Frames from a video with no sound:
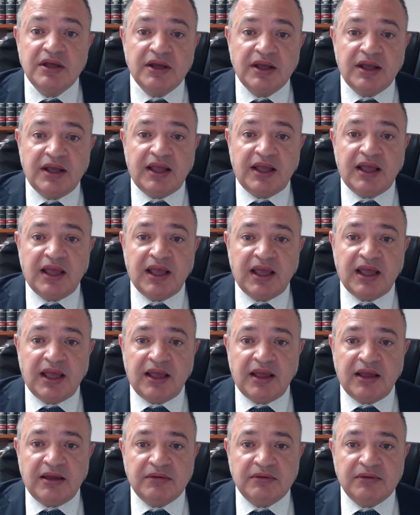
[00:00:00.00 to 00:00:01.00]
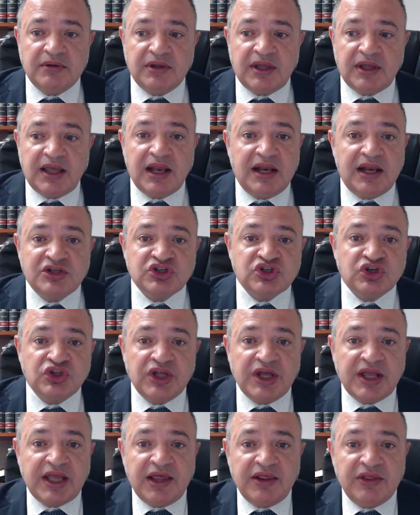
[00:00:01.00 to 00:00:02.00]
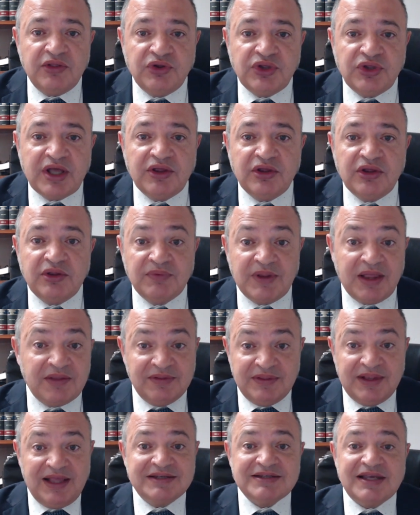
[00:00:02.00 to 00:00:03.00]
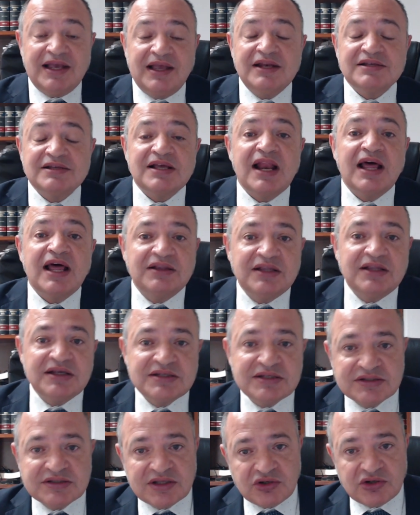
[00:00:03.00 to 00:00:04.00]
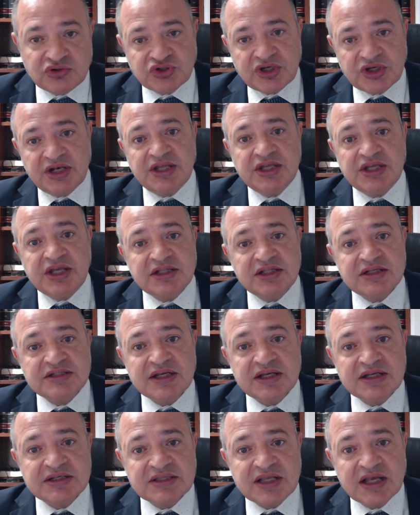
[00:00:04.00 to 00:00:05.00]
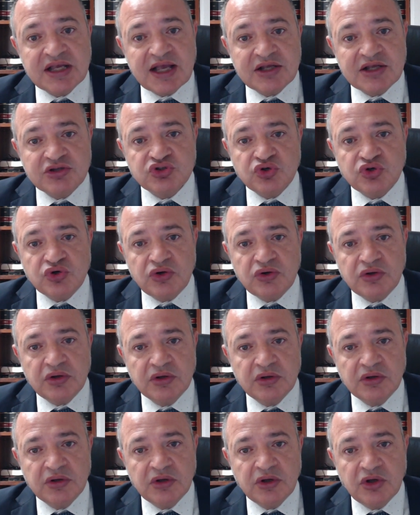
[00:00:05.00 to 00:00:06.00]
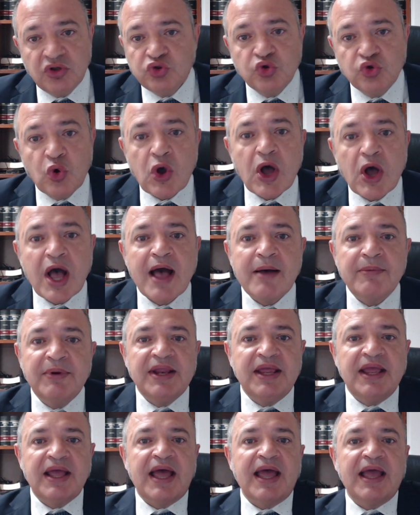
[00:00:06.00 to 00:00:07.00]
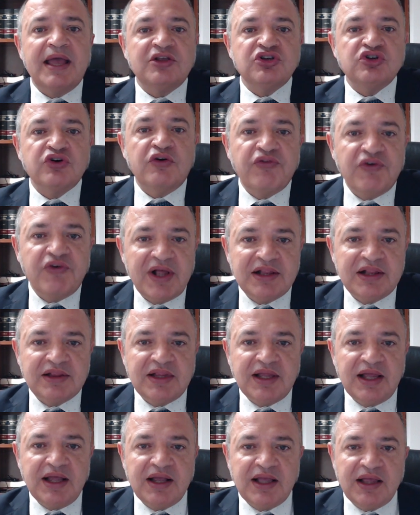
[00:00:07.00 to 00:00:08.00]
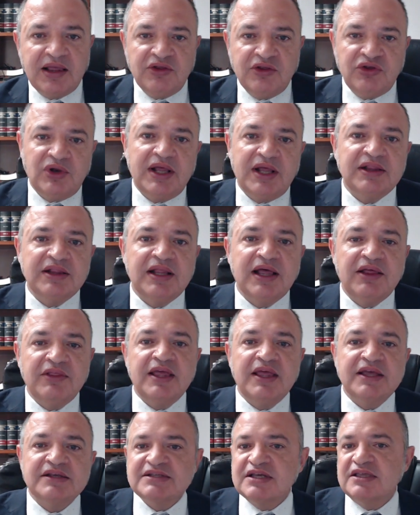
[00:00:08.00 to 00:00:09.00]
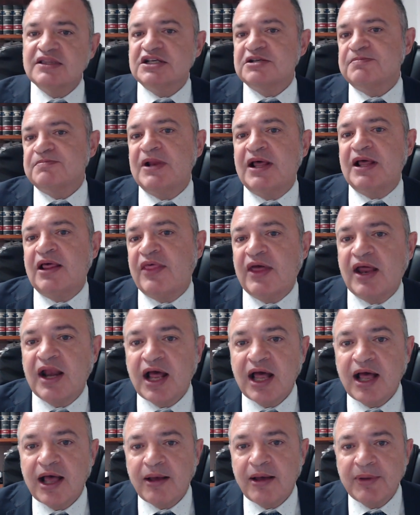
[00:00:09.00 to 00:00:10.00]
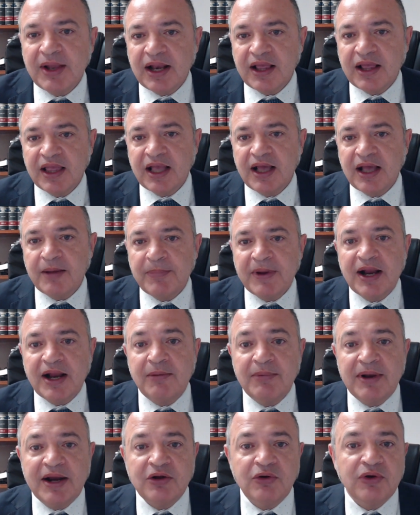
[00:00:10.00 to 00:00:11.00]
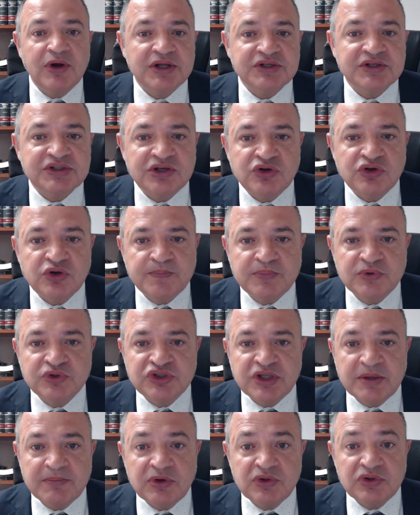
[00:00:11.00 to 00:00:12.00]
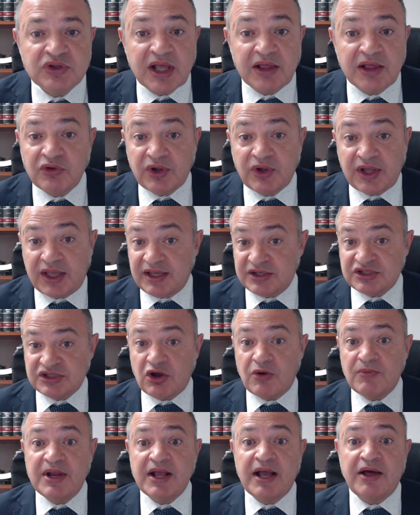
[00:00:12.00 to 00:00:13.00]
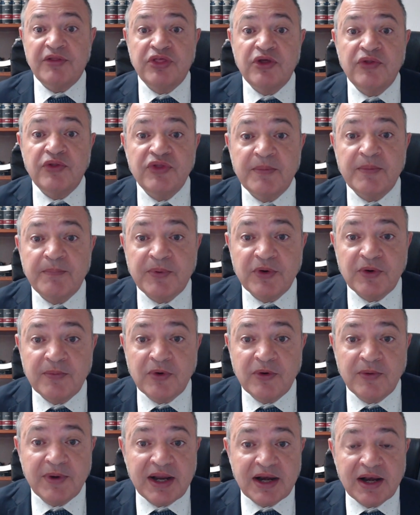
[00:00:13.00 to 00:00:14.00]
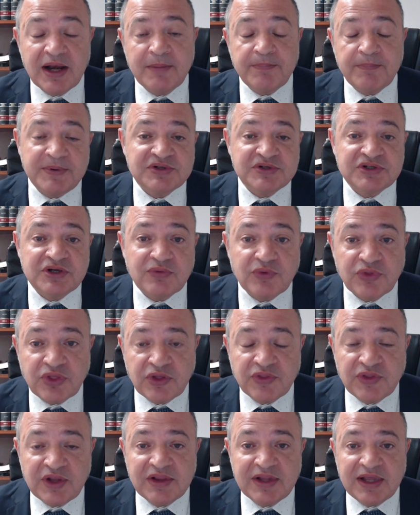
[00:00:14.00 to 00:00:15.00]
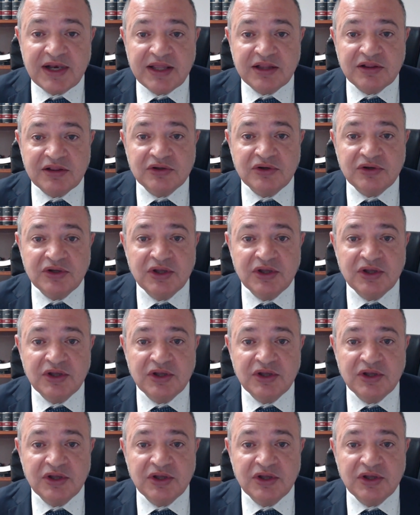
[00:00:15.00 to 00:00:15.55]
que eh, el hecho de que de seguirse la tesis de los creyentes en este caso, no habría hecho falta que Yolanda Díaz se desplazara a Bélgica para hablar con el señor Puigdemont, dado que esa obligación de promover la persecución del delito